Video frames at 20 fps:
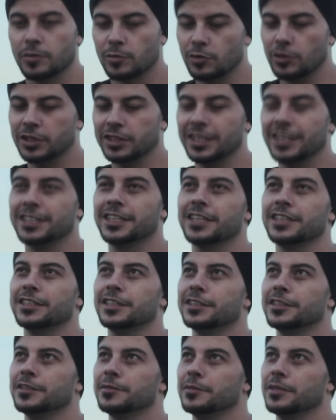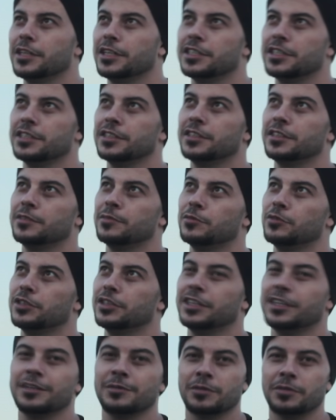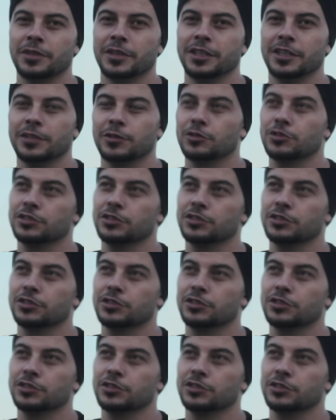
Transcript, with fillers: Muha derken dedim Eser'in adı Muha değil mi falan.